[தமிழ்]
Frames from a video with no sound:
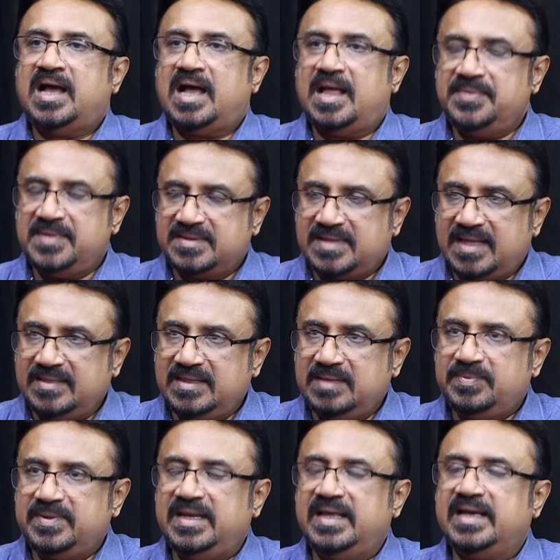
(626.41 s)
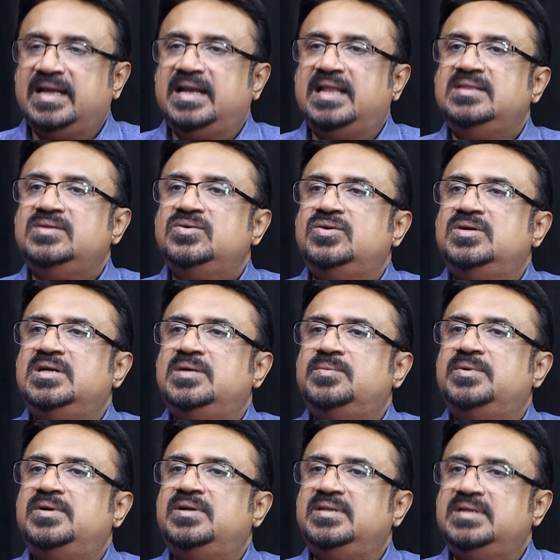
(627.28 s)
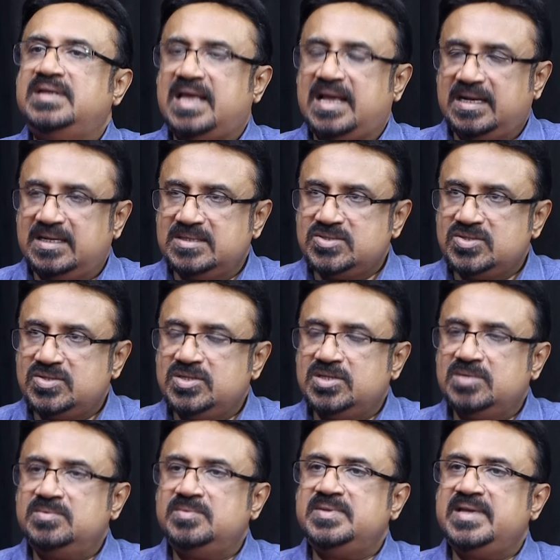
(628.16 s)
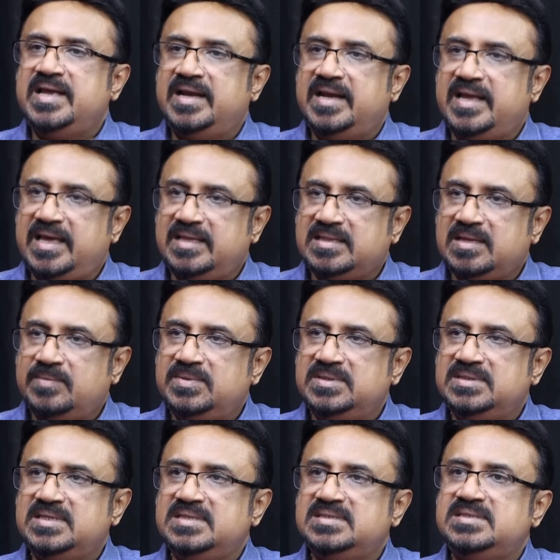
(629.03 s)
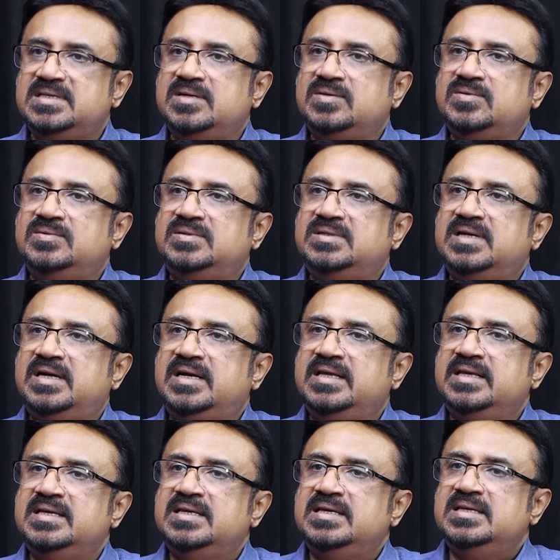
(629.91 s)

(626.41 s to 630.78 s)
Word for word: அந்த சந்திப்பிலே கலந்து கொண்ட பொழுது நாங்கள் சொன்னோம் ஜனநாயக தமிழ் தேசிய கூட்டணி